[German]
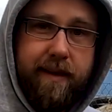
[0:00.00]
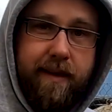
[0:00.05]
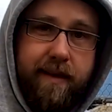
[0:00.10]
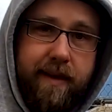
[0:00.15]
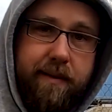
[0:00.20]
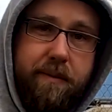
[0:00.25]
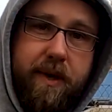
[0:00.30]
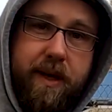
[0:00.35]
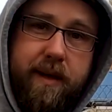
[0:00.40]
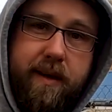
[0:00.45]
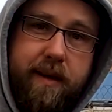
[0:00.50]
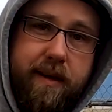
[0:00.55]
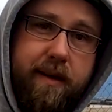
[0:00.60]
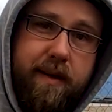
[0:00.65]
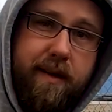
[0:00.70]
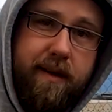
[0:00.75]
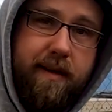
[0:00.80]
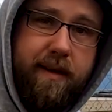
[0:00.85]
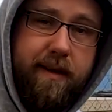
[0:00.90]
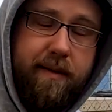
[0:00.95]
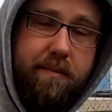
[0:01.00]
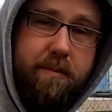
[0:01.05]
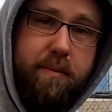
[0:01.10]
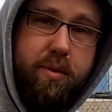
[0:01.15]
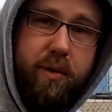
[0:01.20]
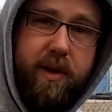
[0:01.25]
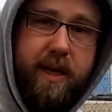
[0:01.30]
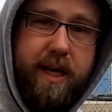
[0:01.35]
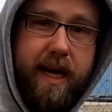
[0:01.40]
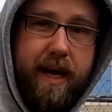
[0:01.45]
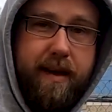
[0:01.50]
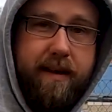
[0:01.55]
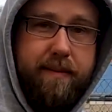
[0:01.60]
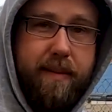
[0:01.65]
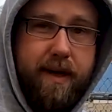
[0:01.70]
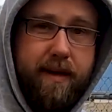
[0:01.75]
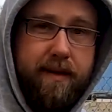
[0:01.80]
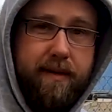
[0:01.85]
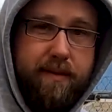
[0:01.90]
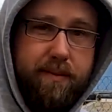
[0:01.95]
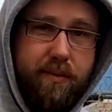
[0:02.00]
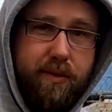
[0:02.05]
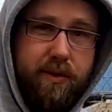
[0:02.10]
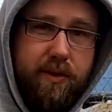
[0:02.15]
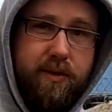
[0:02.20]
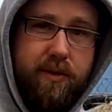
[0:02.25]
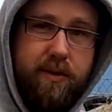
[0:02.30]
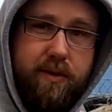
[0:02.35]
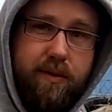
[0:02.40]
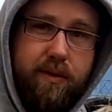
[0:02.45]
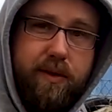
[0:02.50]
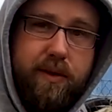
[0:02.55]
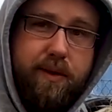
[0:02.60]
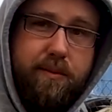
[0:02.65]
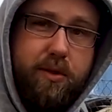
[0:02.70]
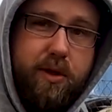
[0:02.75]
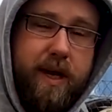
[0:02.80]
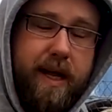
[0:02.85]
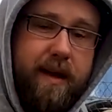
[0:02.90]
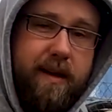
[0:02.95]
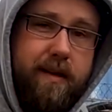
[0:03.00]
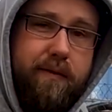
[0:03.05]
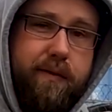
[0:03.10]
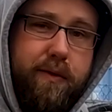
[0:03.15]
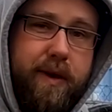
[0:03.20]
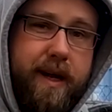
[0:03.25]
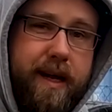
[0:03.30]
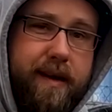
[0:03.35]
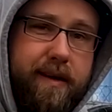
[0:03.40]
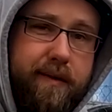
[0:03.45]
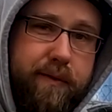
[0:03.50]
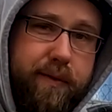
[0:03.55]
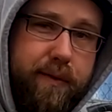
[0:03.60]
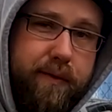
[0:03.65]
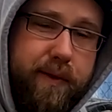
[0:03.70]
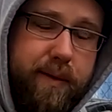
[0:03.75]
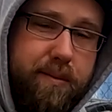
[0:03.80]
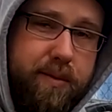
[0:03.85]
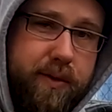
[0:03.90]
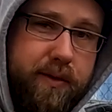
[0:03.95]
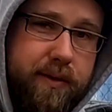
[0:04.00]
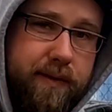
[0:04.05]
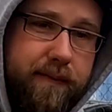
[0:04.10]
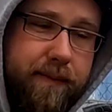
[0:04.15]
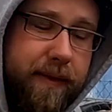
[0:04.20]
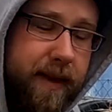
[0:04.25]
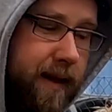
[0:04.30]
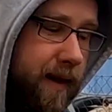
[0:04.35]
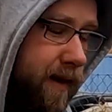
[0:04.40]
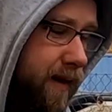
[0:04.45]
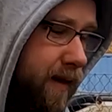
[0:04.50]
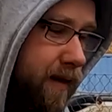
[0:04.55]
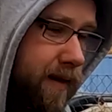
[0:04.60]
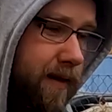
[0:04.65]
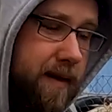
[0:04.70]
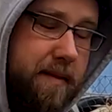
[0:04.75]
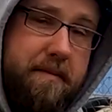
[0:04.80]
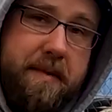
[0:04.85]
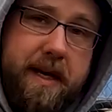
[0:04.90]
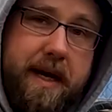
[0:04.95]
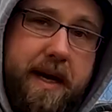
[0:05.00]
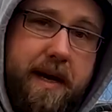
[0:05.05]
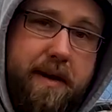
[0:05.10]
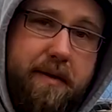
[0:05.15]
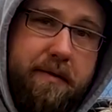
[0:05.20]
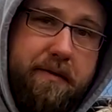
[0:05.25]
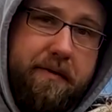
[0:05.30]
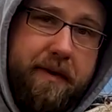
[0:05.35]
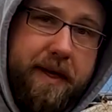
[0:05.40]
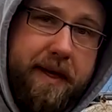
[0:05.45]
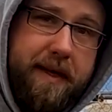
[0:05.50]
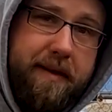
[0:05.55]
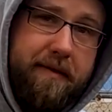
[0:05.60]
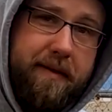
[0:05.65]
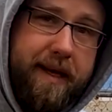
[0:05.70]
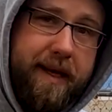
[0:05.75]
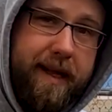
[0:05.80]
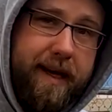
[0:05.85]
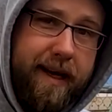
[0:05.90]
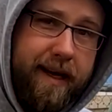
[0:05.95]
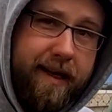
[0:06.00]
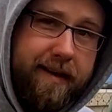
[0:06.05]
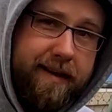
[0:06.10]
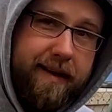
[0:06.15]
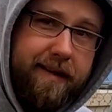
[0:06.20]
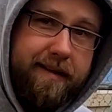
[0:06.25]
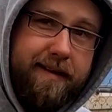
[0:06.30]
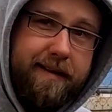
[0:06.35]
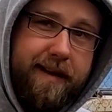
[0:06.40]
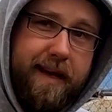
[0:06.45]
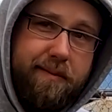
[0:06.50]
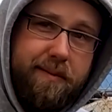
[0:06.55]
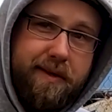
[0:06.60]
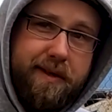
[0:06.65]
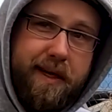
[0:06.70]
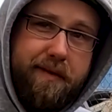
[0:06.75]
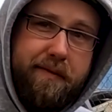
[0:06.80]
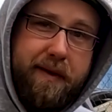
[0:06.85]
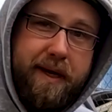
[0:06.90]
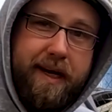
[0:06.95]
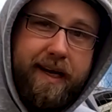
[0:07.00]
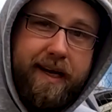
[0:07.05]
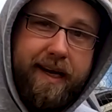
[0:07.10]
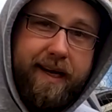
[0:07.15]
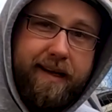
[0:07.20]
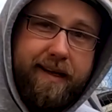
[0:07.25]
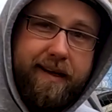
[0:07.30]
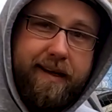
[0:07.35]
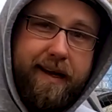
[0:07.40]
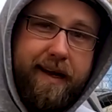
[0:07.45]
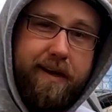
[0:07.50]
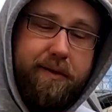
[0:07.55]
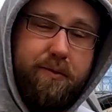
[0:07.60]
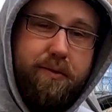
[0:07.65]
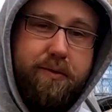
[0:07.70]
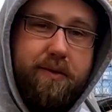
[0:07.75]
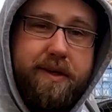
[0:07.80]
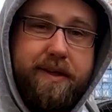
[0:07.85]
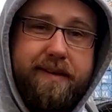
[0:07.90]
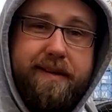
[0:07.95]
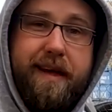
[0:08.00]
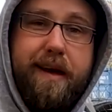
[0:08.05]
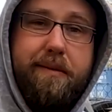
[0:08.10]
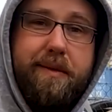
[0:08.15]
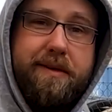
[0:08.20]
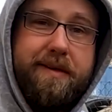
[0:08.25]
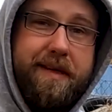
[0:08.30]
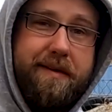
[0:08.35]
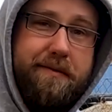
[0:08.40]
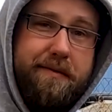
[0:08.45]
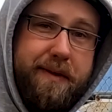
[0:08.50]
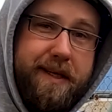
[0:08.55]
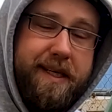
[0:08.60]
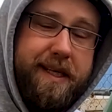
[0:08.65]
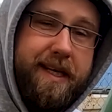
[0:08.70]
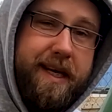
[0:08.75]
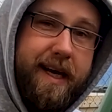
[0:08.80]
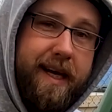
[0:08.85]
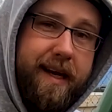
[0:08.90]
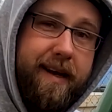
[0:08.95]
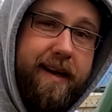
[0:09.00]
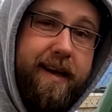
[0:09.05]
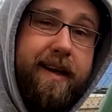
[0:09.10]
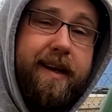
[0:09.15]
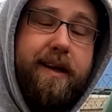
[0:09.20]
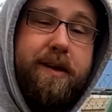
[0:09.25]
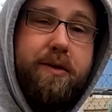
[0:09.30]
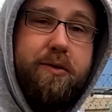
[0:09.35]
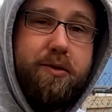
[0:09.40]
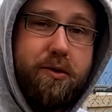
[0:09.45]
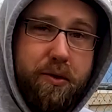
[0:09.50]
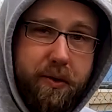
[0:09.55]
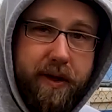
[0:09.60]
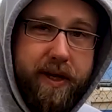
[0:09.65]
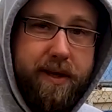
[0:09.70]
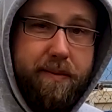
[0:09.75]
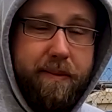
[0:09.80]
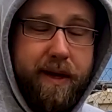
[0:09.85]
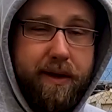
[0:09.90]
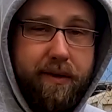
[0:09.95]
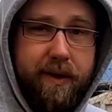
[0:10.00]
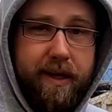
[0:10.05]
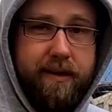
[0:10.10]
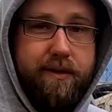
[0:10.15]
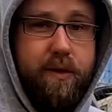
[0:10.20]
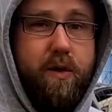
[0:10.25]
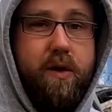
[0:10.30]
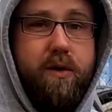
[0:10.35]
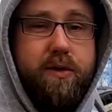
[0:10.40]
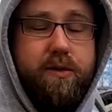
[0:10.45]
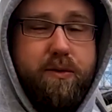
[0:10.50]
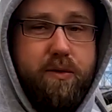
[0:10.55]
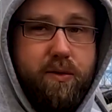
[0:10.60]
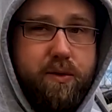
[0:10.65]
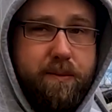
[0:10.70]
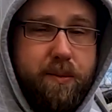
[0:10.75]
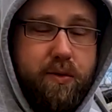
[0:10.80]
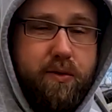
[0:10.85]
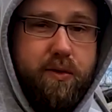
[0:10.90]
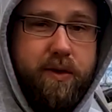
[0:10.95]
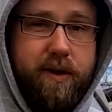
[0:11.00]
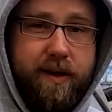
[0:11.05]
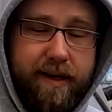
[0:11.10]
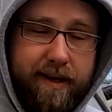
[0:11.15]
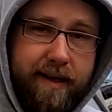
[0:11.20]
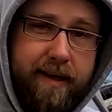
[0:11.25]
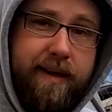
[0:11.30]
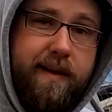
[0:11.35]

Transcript: nämlich Bulli-Kannibalismus und dem Schlachten von alten VW-Bussen. Ja, auch wir als Van 360 haben es in der Vergangenheit getan, tun dies aber seit vielen Jahren schon nicht mehr. Und das auch aus gutem Grund.